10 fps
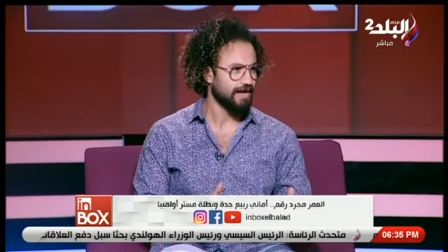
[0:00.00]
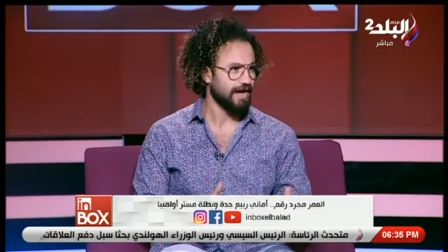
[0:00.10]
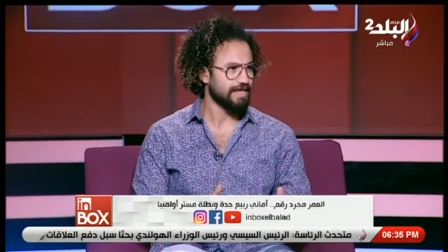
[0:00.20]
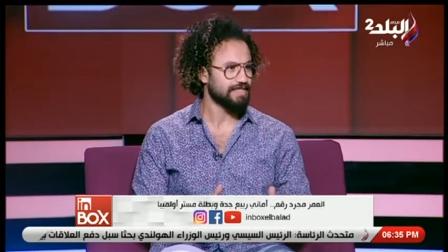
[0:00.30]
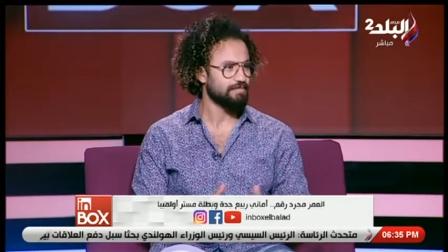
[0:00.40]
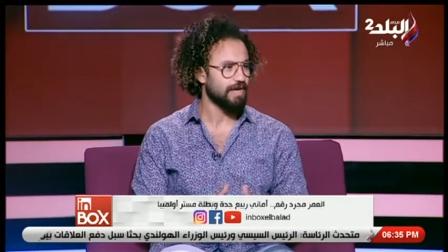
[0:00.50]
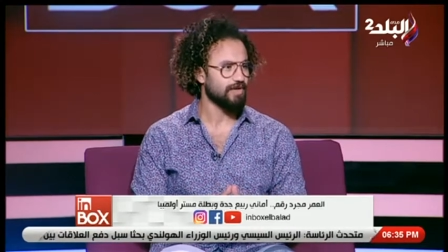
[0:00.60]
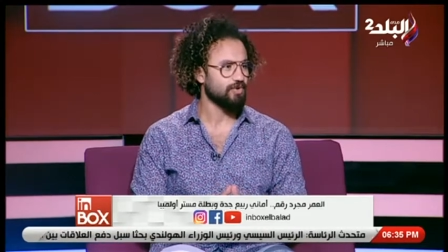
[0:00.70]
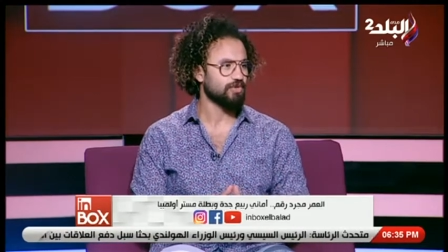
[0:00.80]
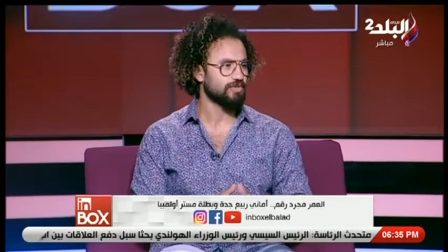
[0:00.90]
عايز
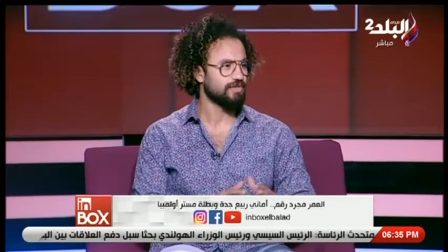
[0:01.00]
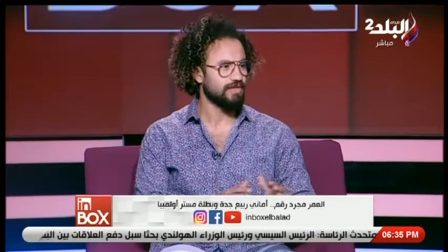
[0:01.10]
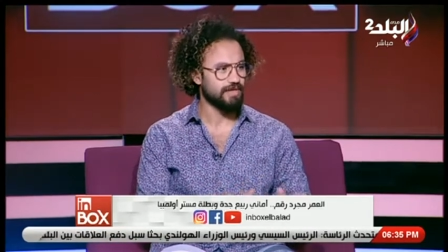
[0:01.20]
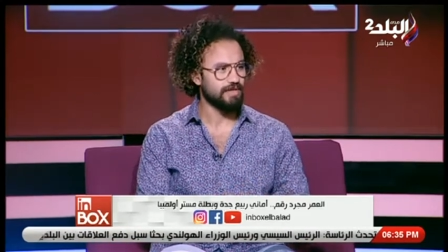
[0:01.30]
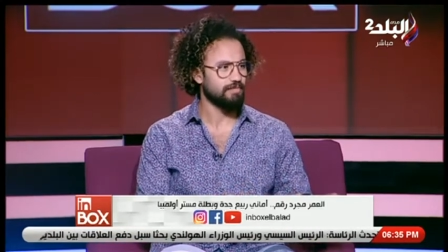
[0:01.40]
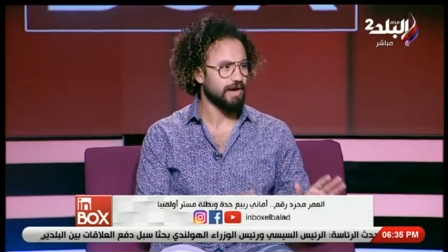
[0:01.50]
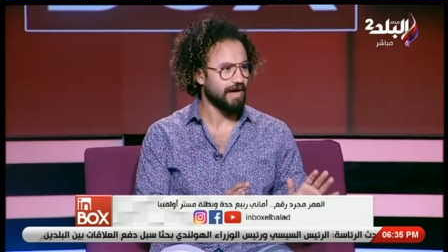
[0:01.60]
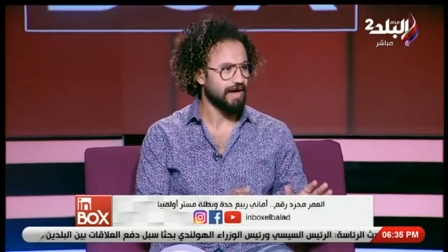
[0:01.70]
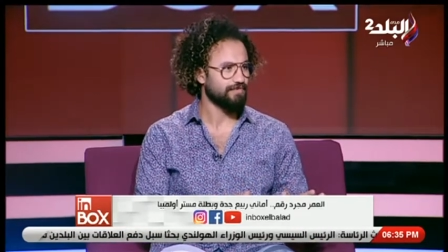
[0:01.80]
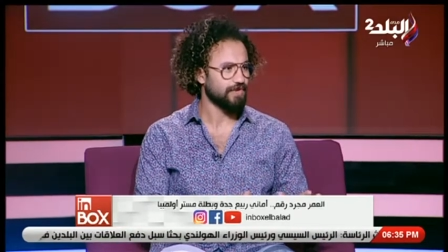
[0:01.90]
بقى يقعد
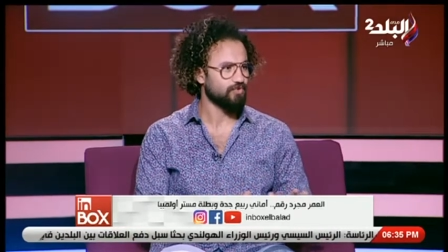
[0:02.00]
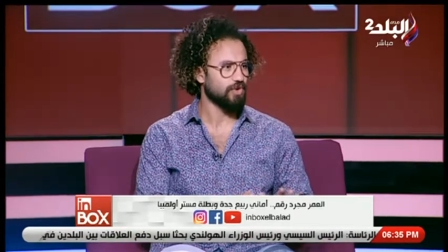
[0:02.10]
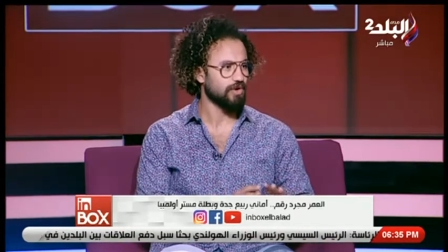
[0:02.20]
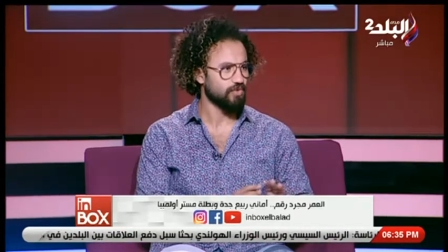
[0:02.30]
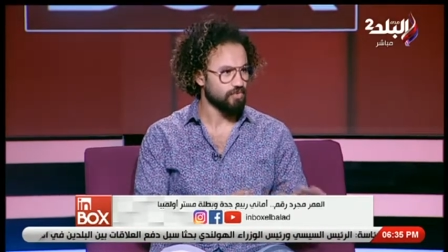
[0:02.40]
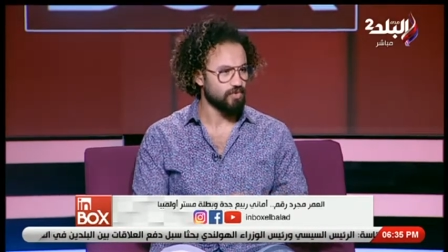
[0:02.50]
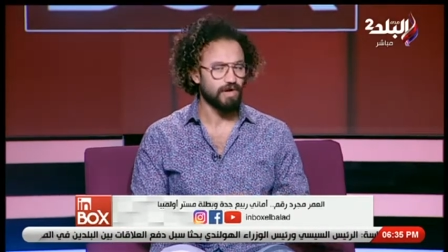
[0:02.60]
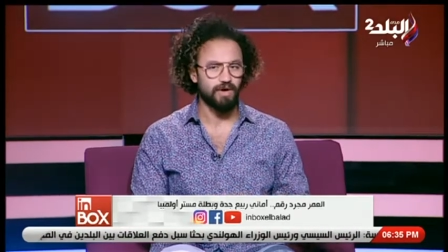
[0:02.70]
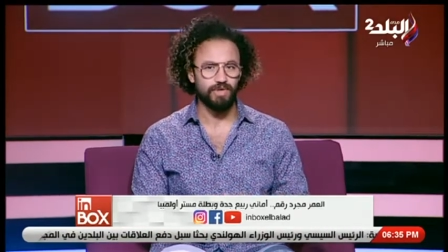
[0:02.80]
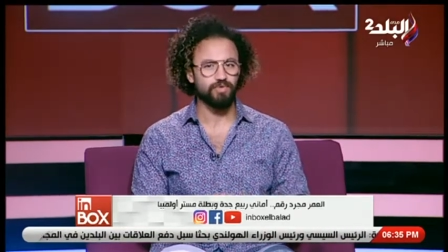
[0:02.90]
مع احفاده او
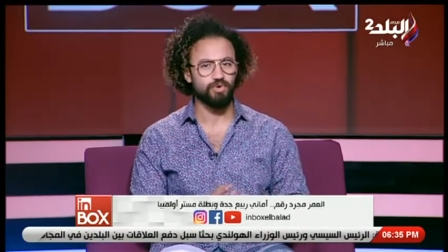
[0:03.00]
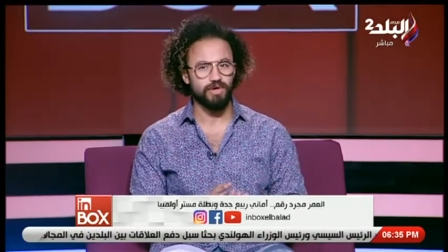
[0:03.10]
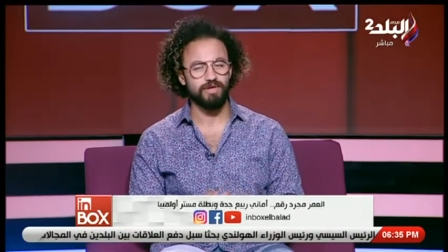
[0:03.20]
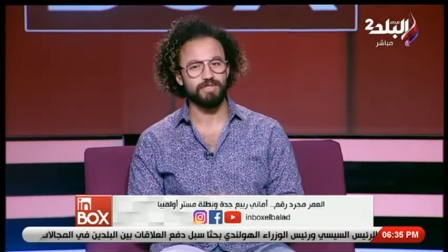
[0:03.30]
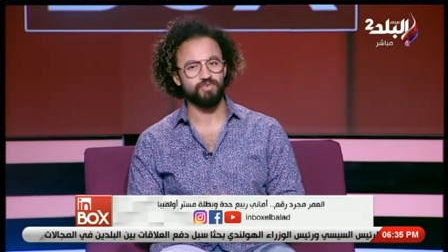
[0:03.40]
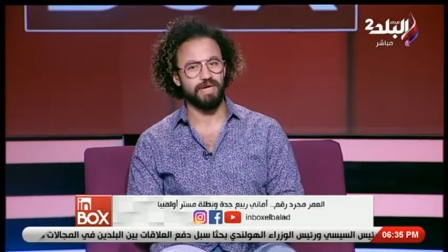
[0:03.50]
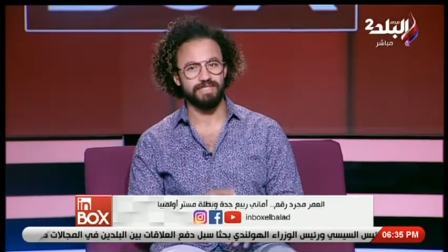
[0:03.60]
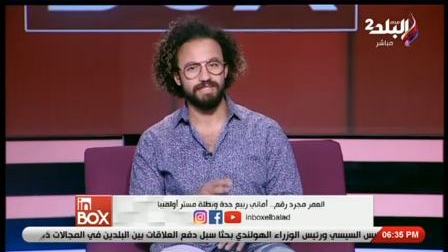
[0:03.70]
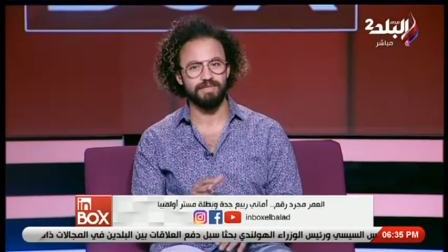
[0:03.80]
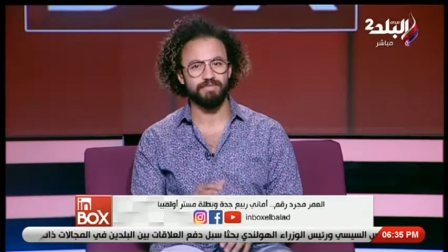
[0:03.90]
اولاده خلاص
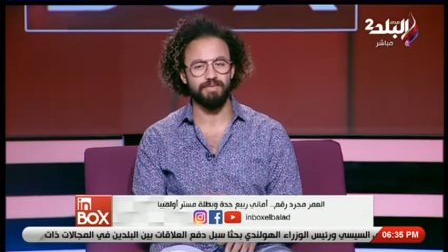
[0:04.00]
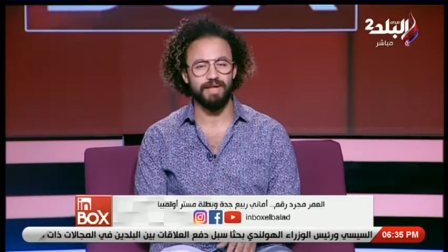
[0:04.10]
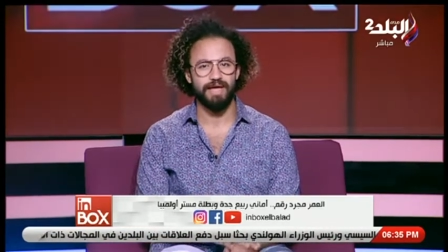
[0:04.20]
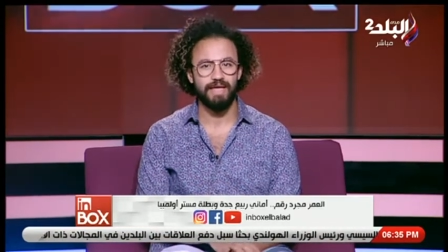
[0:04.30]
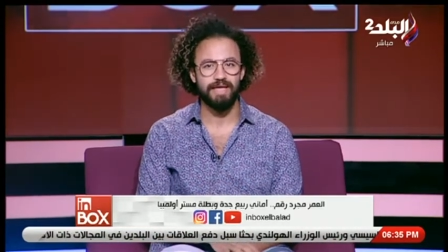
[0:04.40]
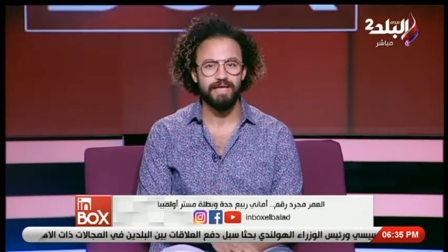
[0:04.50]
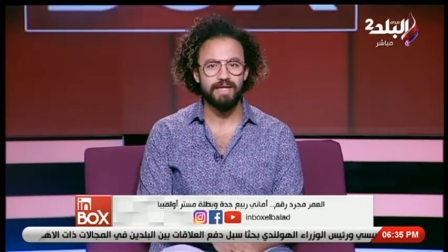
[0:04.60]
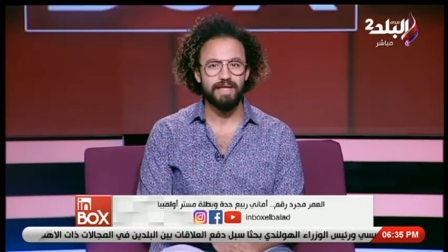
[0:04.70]
وعايز يستمتع بالحياه